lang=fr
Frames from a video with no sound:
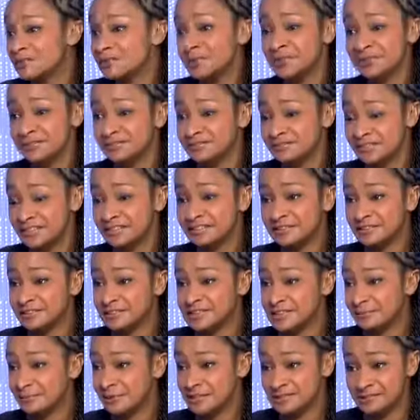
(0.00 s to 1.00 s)
jouit en fait quand
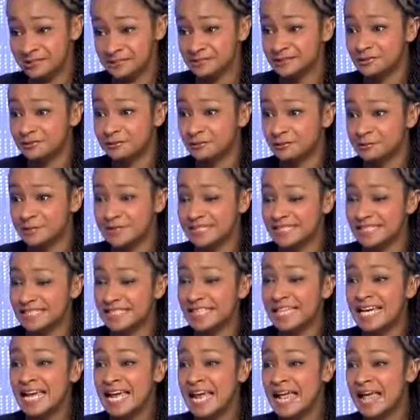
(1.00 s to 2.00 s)
c'est patients sont
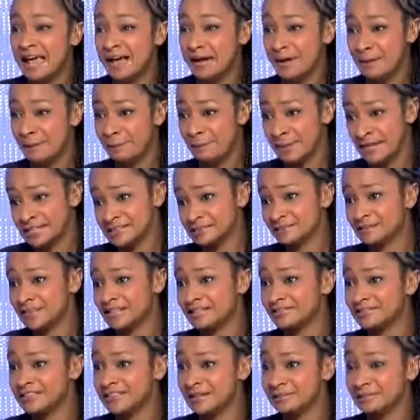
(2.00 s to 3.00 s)
piqués euh, par son
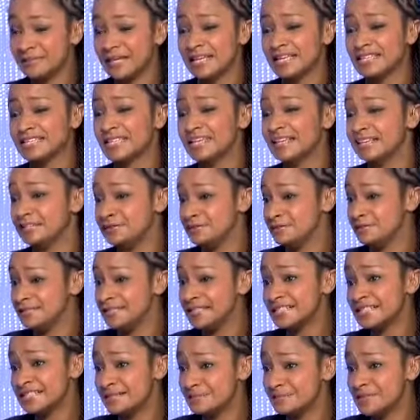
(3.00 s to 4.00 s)
infirmière qui, elle, est une
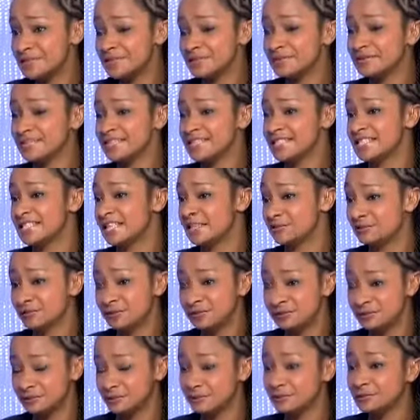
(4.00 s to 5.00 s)
exhibitionniste qui a
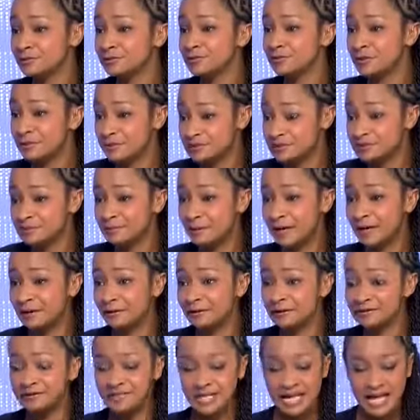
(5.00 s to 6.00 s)
toujours des tenues
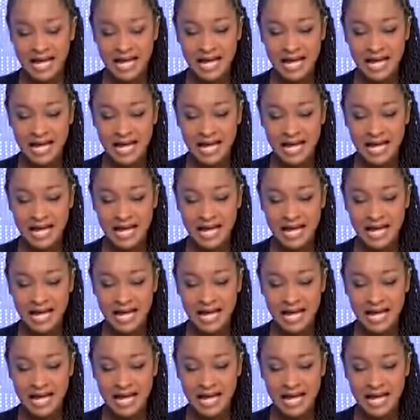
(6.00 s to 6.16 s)
transparentes.